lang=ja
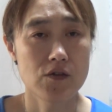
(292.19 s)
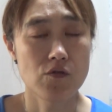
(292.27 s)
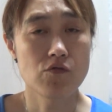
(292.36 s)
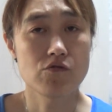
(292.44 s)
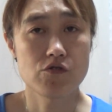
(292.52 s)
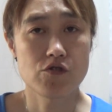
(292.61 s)

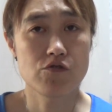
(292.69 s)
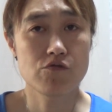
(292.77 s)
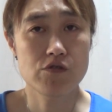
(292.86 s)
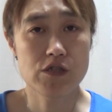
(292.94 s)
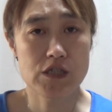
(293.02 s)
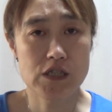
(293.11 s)
夜
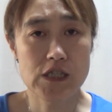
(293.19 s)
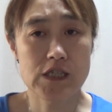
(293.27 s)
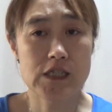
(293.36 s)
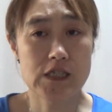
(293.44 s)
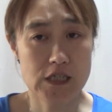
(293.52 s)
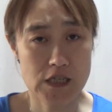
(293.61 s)
11
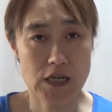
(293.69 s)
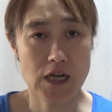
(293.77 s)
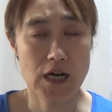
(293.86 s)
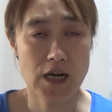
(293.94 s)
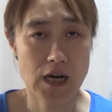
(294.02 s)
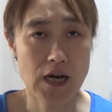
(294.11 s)
時
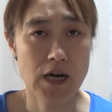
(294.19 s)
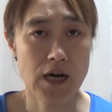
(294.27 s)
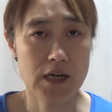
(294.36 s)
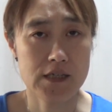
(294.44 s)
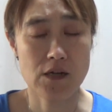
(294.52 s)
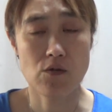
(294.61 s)
から
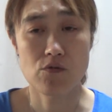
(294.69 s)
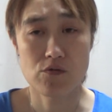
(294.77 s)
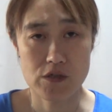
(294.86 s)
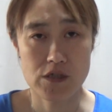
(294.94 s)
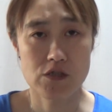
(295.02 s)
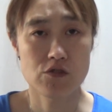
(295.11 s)
朝6
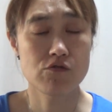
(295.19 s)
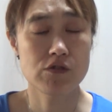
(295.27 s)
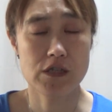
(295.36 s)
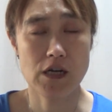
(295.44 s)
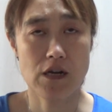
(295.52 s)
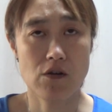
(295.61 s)
時10
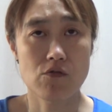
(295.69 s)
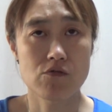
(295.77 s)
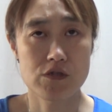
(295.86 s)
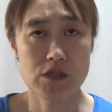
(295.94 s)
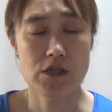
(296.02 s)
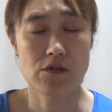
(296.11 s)
時から6
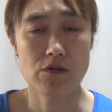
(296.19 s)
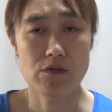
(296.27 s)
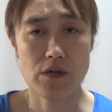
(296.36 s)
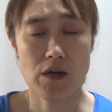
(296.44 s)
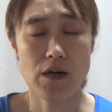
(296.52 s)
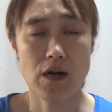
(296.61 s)
時
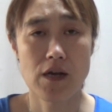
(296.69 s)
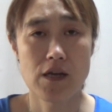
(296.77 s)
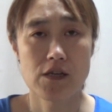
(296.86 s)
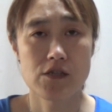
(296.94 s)
だから